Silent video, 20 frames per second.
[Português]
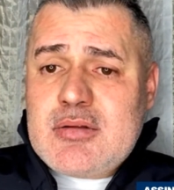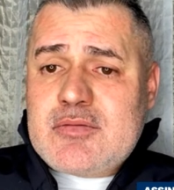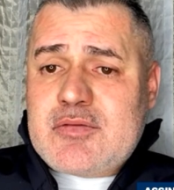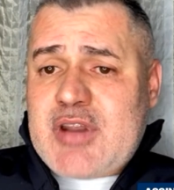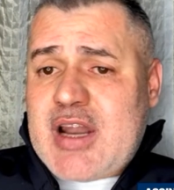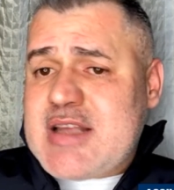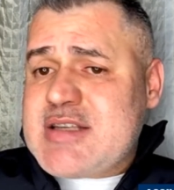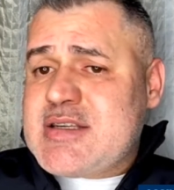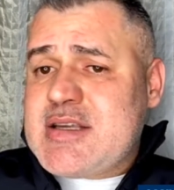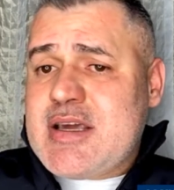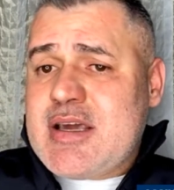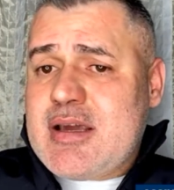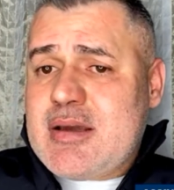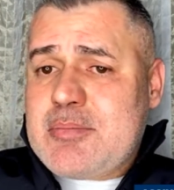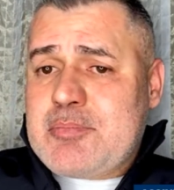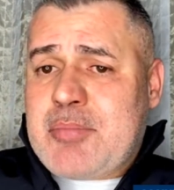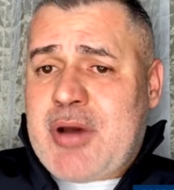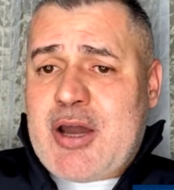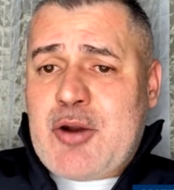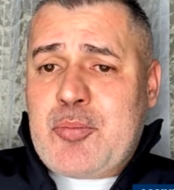trazer
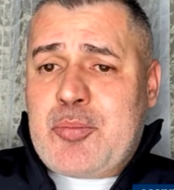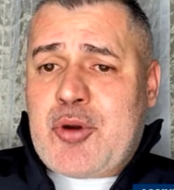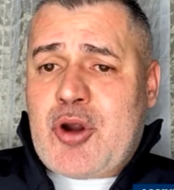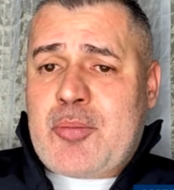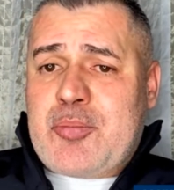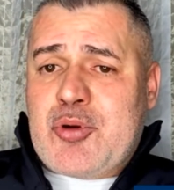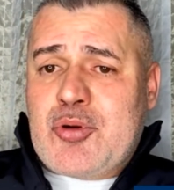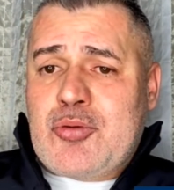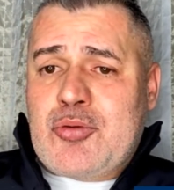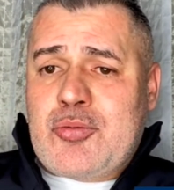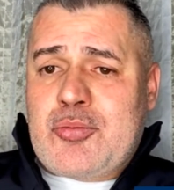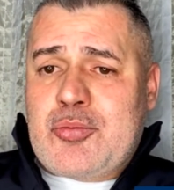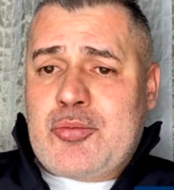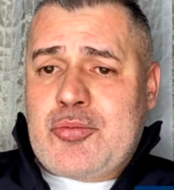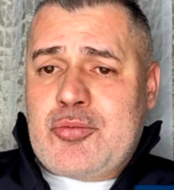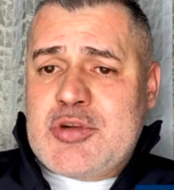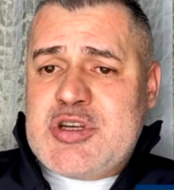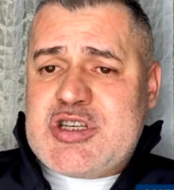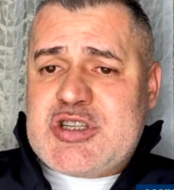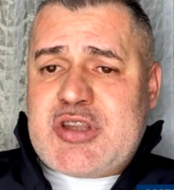para o próprio
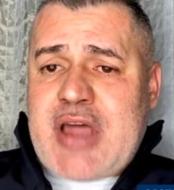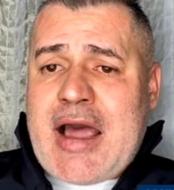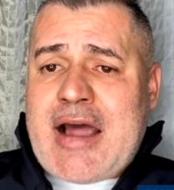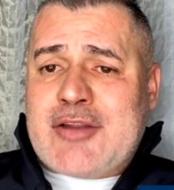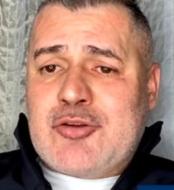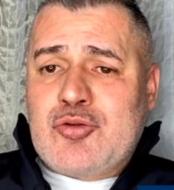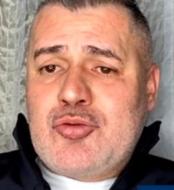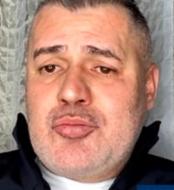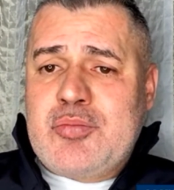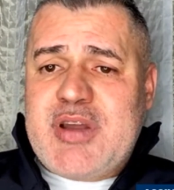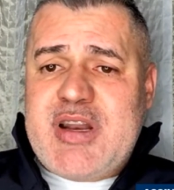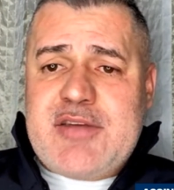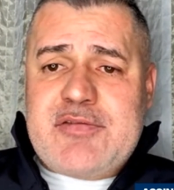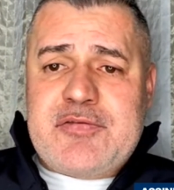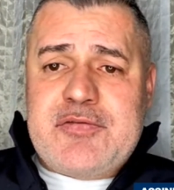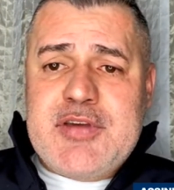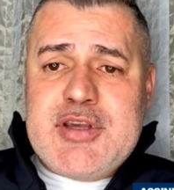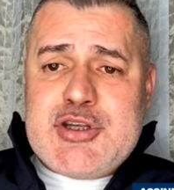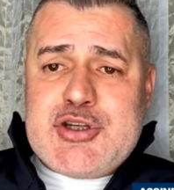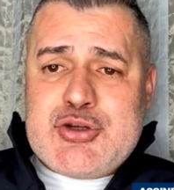Estado um
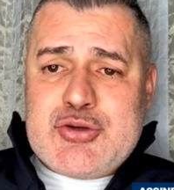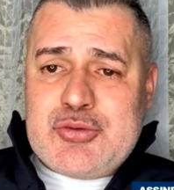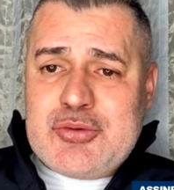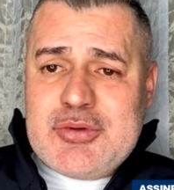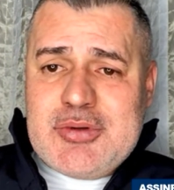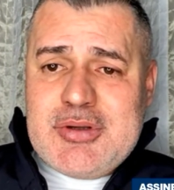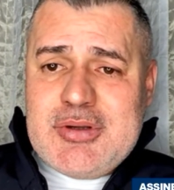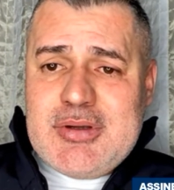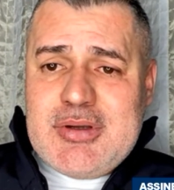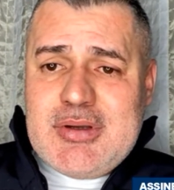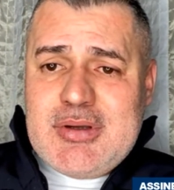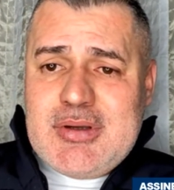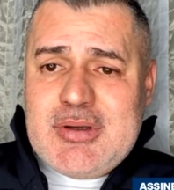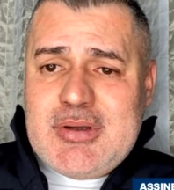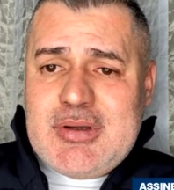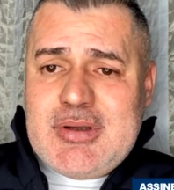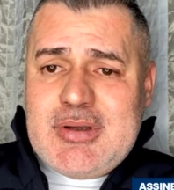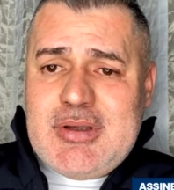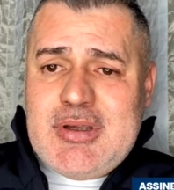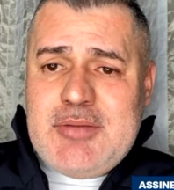benefício
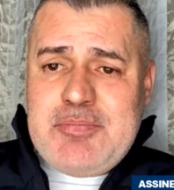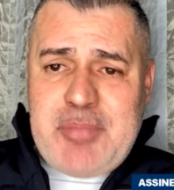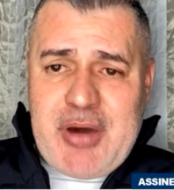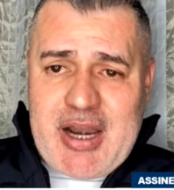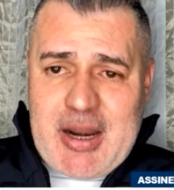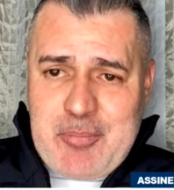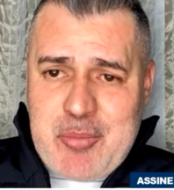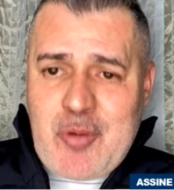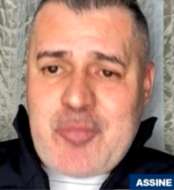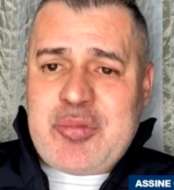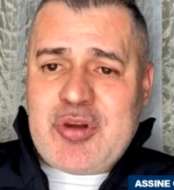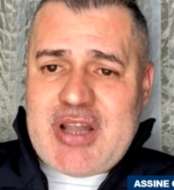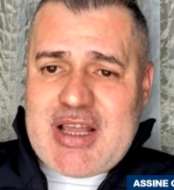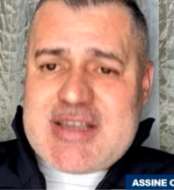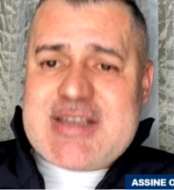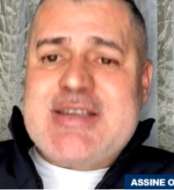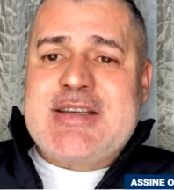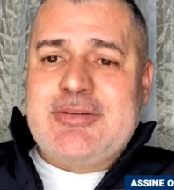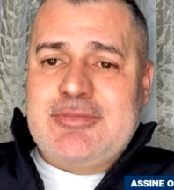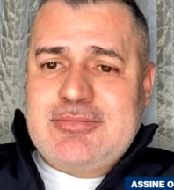e para a
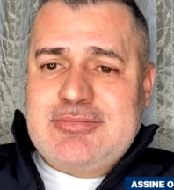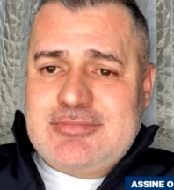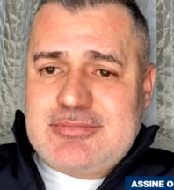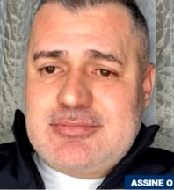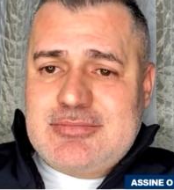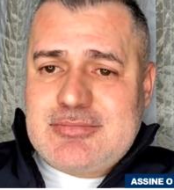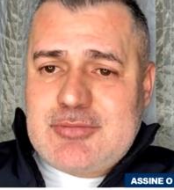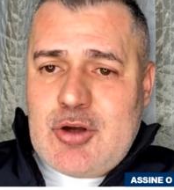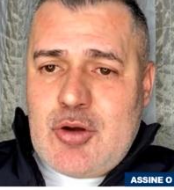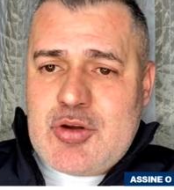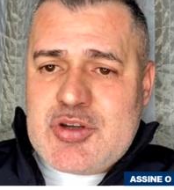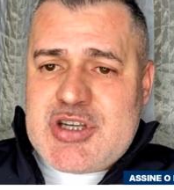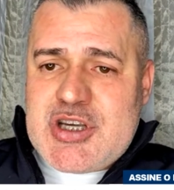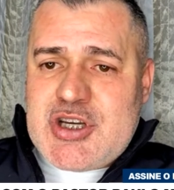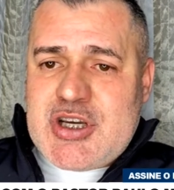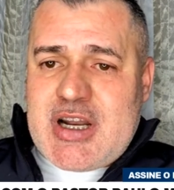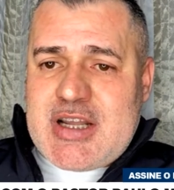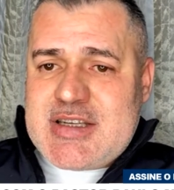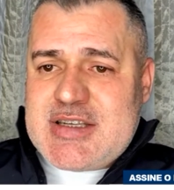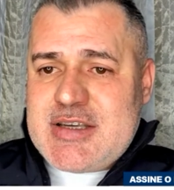população, ou
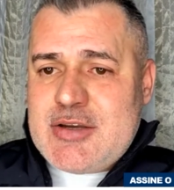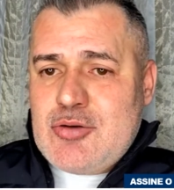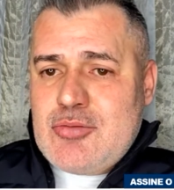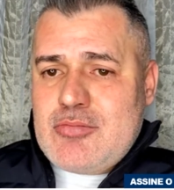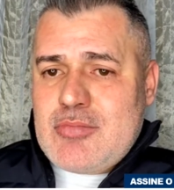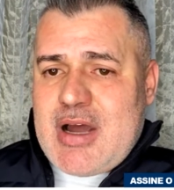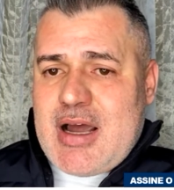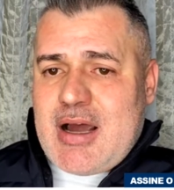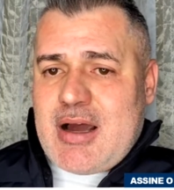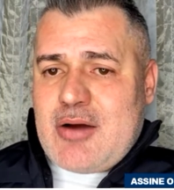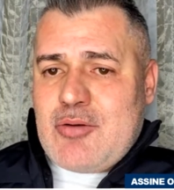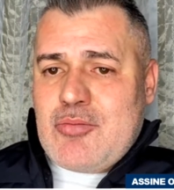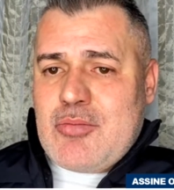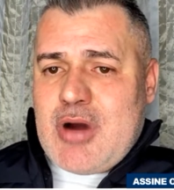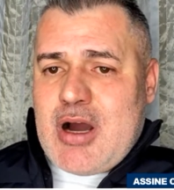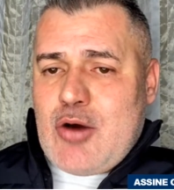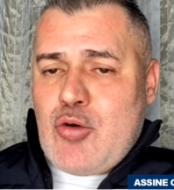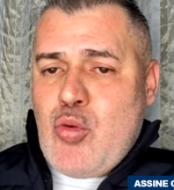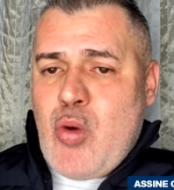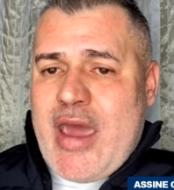seja, ela ser uma,
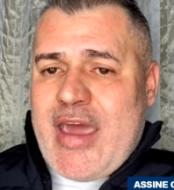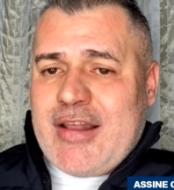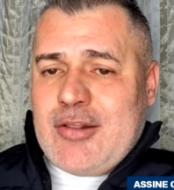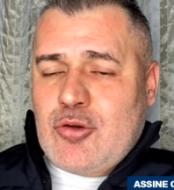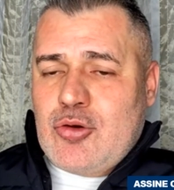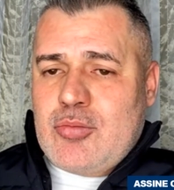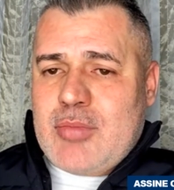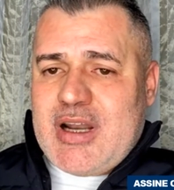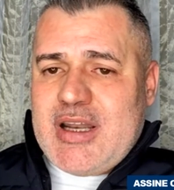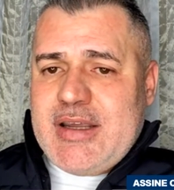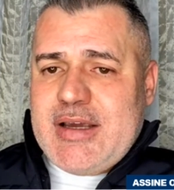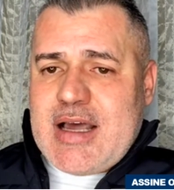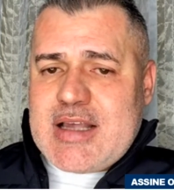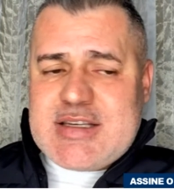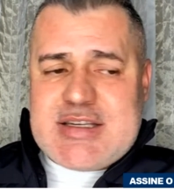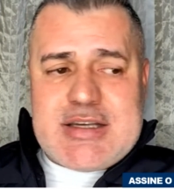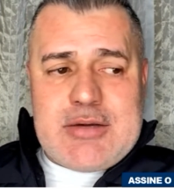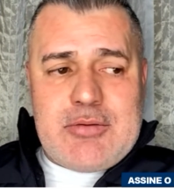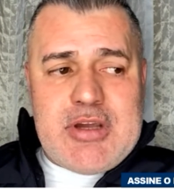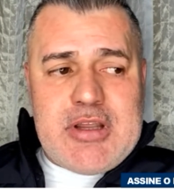uma, um elo, uma
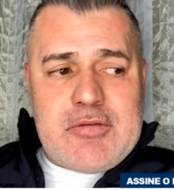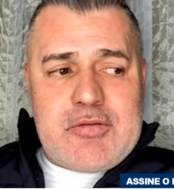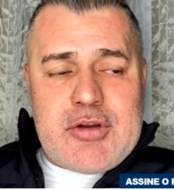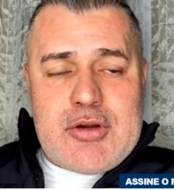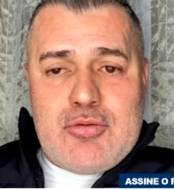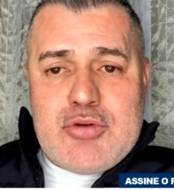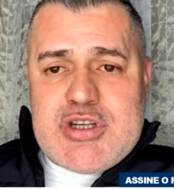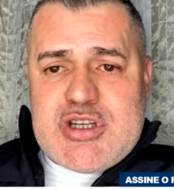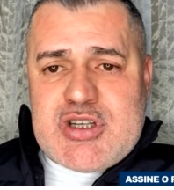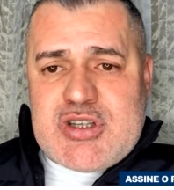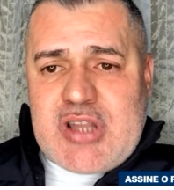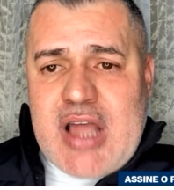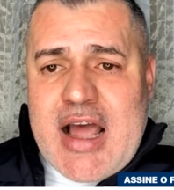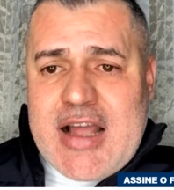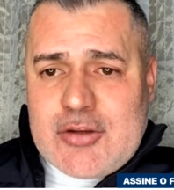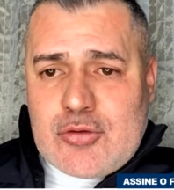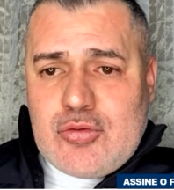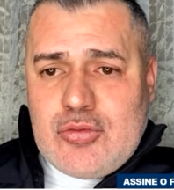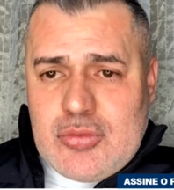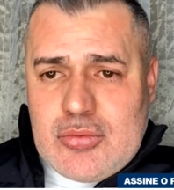ligação entre o
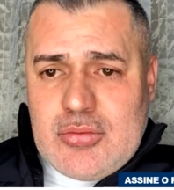Estado